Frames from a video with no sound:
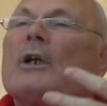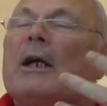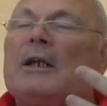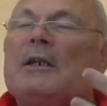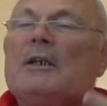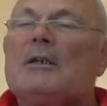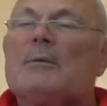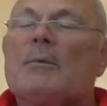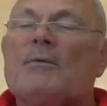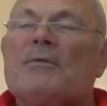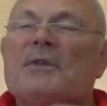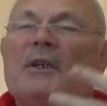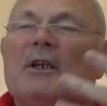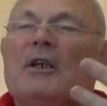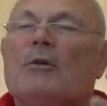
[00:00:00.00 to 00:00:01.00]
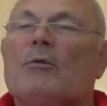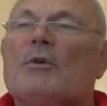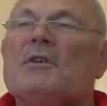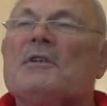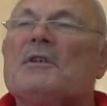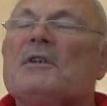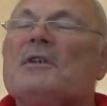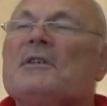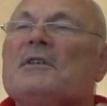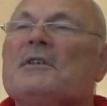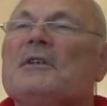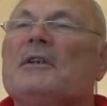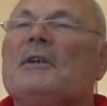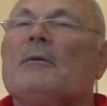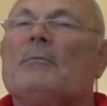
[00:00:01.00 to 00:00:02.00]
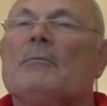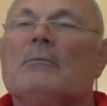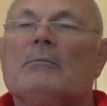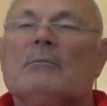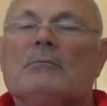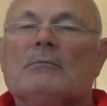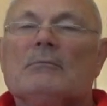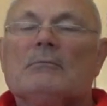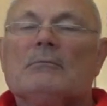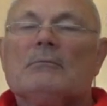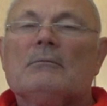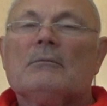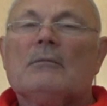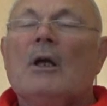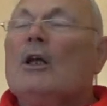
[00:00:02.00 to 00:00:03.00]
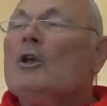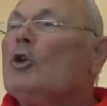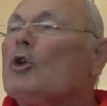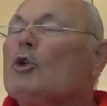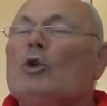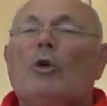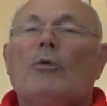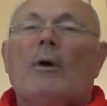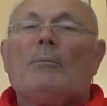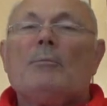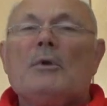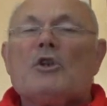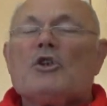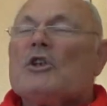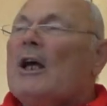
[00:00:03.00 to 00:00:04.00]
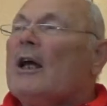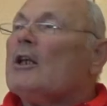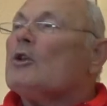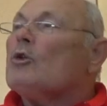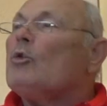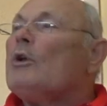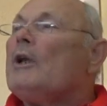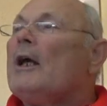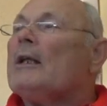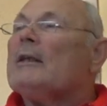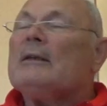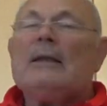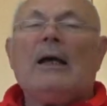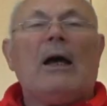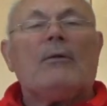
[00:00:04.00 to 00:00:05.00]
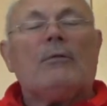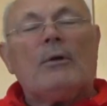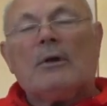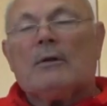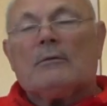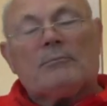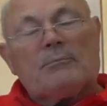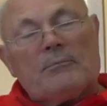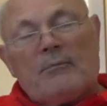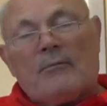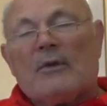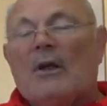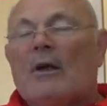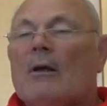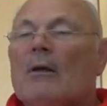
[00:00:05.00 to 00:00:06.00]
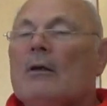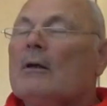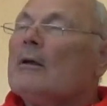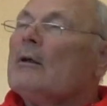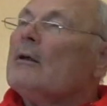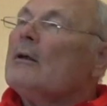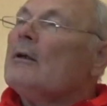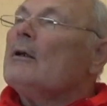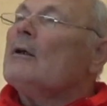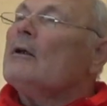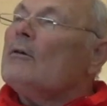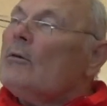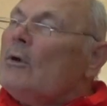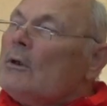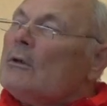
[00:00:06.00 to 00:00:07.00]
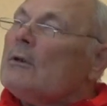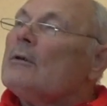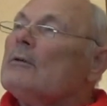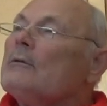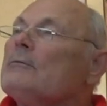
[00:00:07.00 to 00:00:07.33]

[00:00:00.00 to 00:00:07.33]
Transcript: организма, всех его систем. Ну, кто вам мешает гулять? Да, вот. Вот.